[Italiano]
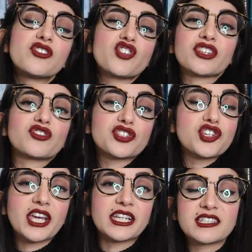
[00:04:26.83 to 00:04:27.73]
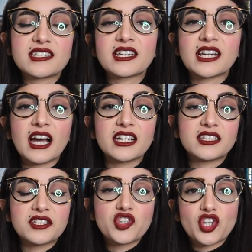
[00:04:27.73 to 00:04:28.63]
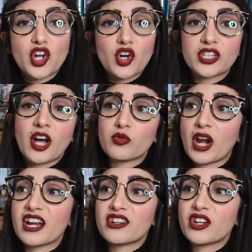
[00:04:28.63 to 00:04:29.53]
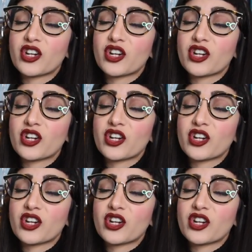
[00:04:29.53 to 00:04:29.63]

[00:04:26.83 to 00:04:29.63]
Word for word: Cioè, Torch Against the Night ce l'ho da un anno